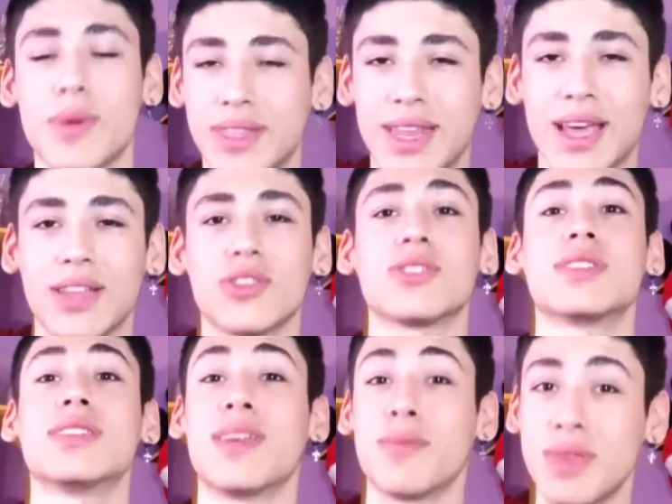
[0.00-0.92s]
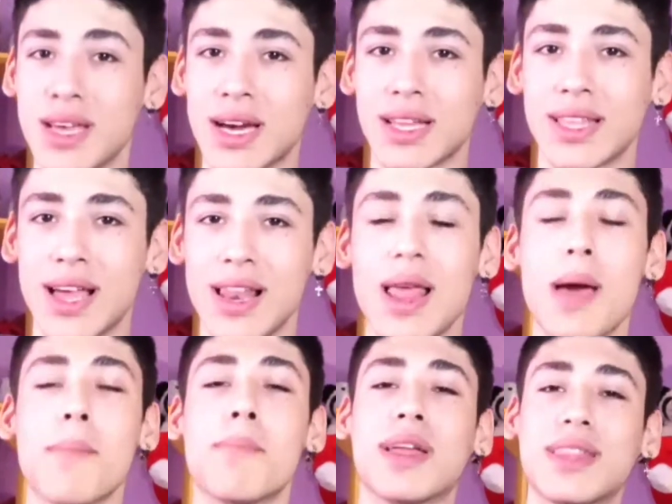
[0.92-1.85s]
y veteranos de mi canal
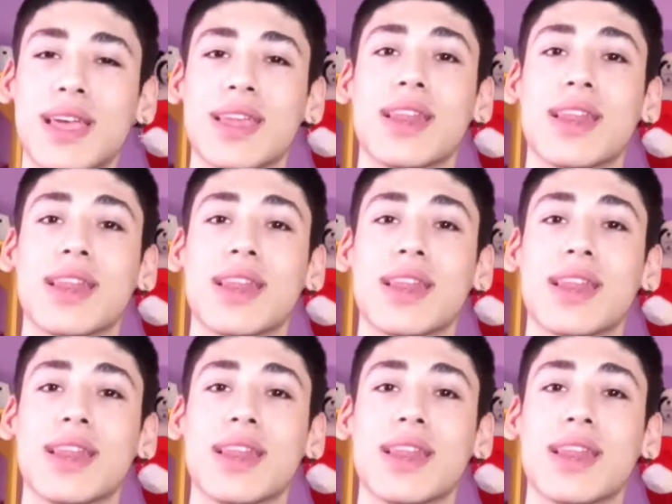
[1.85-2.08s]
van a